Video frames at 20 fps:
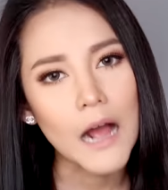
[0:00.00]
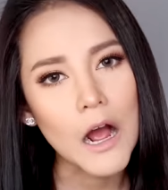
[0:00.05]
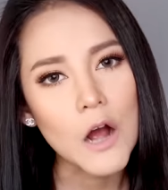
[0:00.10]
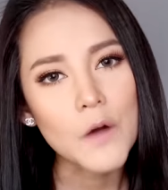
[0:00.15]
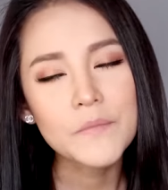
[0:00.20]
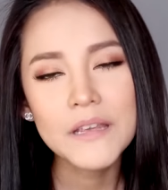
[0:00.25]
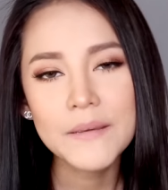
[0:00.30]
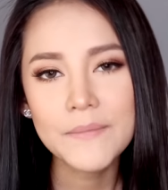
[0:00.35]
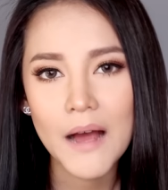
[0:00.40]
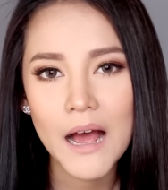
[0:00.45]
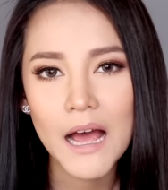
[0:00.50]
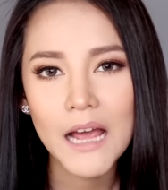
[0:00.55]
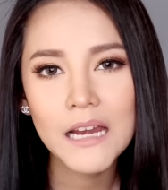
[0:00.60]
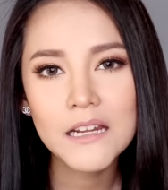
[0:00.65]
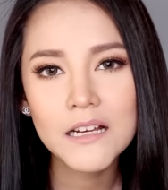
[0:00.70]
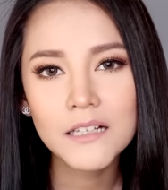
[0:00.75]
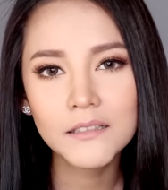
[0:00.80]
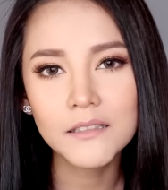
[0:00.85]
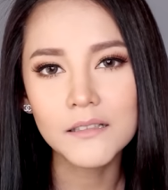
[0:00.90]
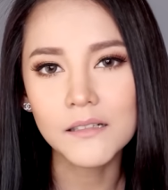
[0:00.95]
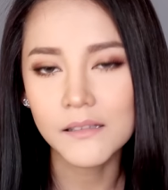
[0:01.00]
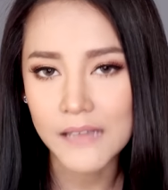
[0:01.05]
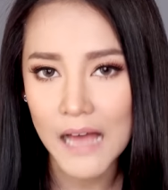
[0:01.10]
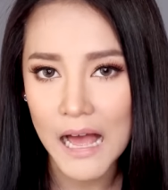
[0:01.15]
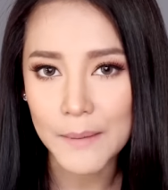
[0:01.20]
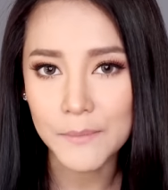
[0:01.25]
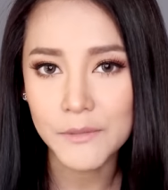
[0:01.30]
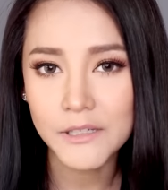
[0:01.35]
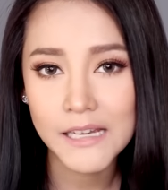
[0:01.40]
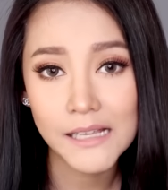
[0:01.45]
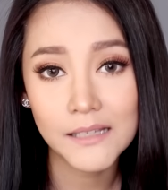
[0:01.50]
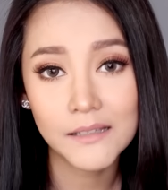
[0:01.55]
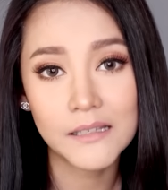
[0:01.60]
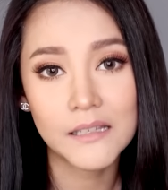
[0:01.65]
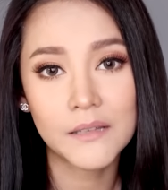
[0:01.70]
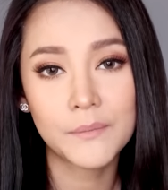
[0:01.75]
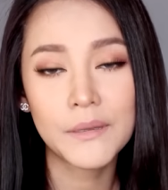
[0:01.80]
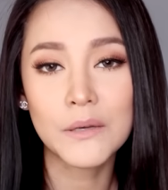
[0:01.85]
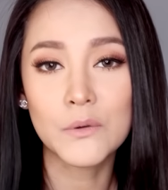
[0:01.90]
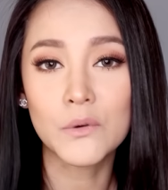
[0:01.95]
เขามีมาให้เลือกถึง 3เฉดสี
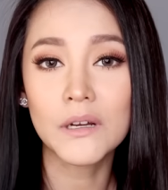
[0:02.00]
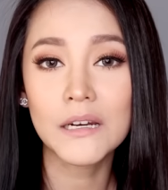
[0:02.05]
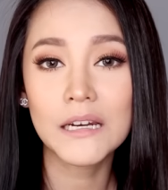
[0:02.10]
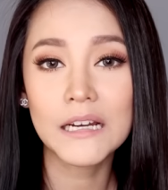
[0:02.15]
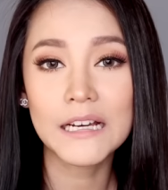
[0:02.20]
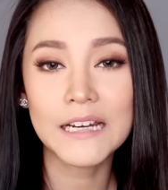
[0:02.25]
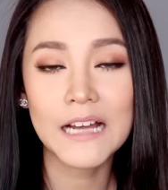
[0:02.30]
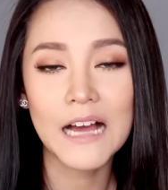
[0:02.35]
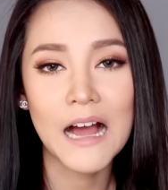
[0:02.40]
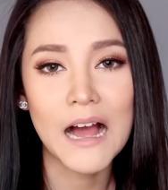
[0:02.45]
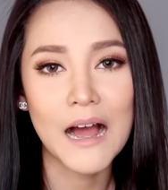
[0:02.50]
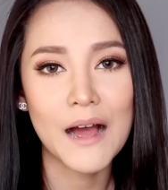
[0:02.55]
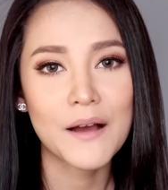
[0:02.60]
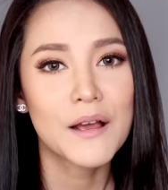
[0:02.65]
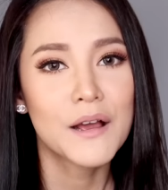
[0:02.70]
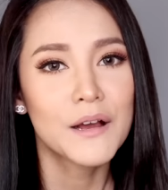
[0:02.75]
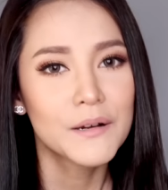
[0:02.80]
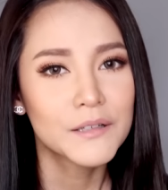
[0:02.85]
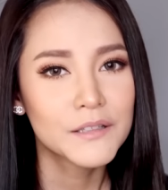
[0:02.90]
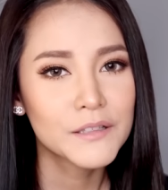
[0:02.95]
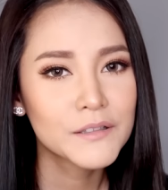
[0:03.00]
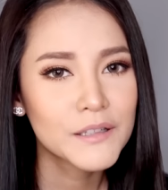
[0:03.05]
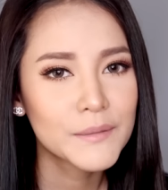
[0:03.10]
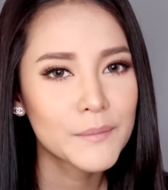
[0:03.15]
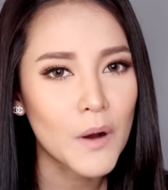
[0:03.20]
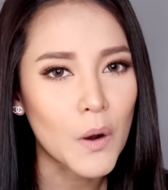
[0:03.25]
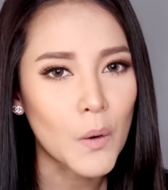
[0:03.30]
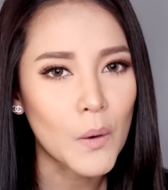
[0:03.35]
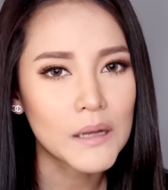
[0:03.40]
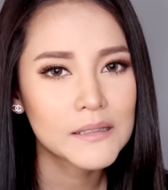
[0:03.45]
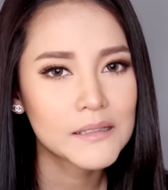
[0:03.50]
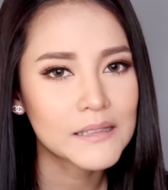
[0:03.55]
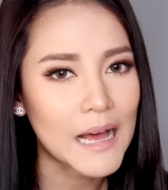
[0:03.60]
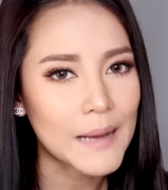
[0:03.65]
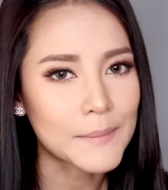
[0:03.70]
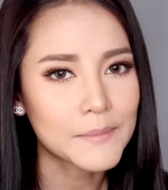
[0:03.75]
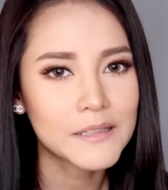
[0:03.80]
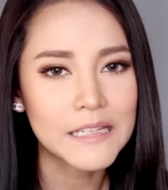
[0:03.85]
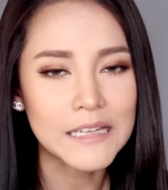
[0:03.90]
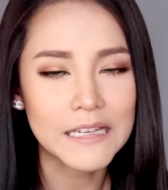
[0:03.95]
ผิวกันเลยนะคะ ซึ่งจะบอกว่า
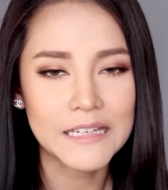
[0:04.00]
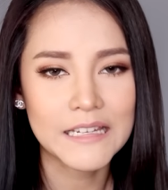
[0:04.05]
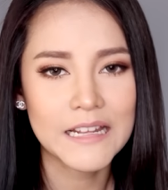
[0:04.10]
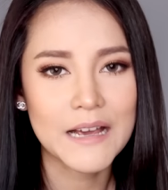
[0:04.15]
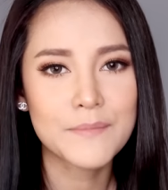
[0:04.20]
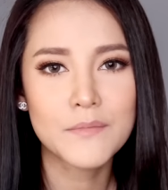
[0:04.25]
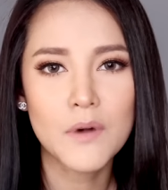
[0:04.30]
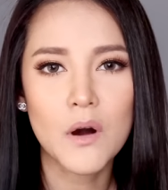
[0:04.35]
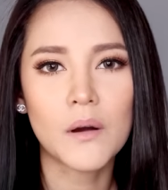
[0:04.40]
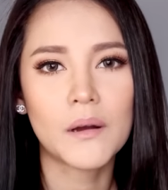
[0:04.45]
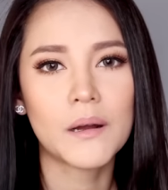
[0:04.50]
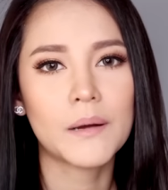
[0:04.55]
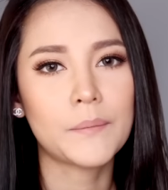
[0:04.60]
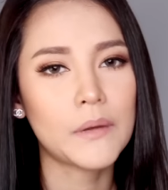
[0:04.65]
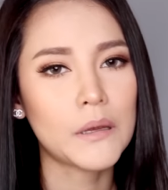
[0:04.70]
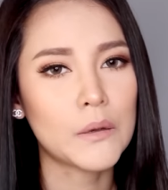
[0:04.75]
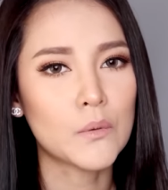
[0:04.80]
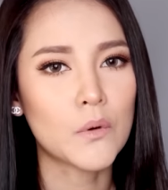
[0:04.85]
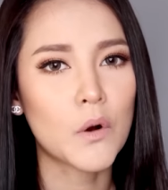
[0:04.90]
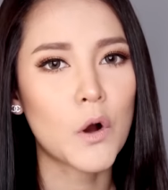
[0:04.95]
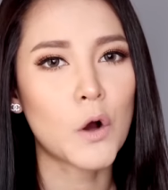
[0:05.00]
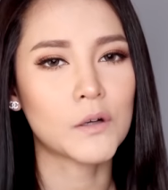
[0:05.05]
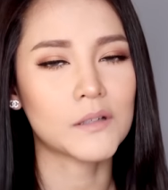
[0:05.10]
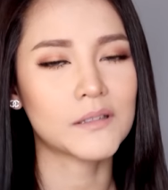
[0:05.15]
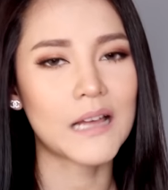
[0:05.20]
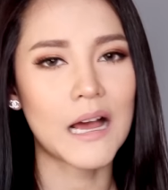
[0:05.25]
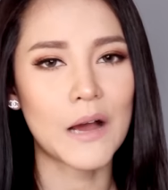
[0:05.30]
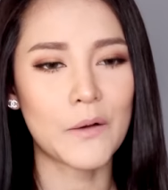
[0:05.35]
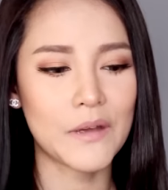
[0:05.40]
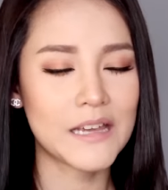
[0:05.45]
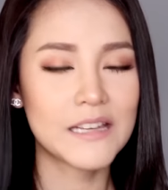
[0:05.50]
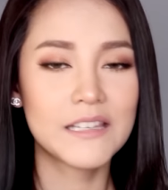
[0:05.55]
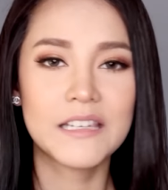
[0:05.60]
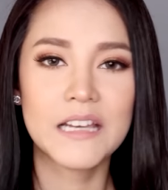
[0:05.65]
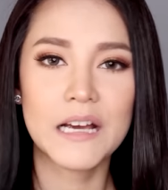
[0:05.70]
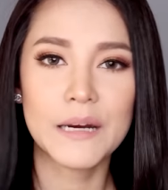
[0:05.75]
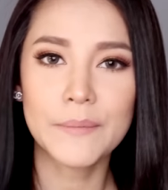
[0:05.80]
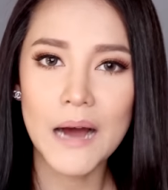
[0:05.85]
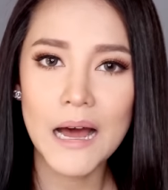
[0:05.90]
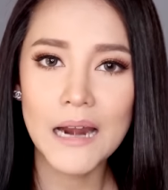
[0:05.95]
3 สีนี้เหมาะกับผิวของสาวเอเชี
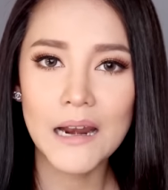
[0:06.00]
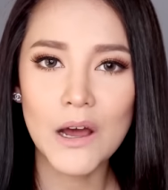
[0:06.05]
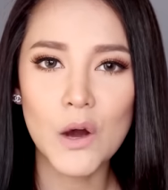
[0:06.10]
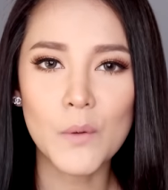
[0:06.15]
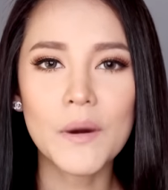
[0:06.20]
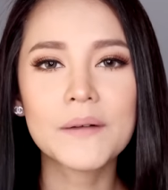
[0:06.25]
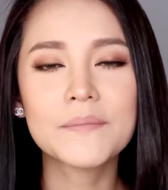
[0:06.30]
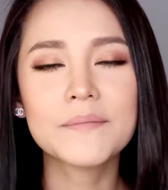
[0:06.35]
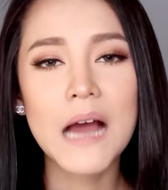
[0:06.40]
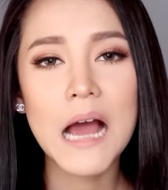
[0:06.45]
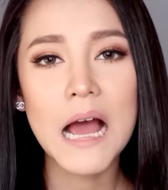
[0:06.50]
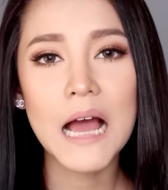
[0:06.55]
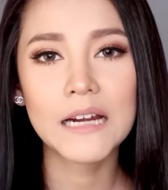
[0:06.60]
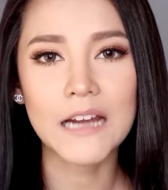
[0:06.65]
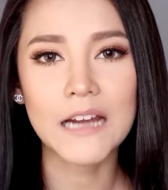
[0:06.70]
ยบ้านเรามาก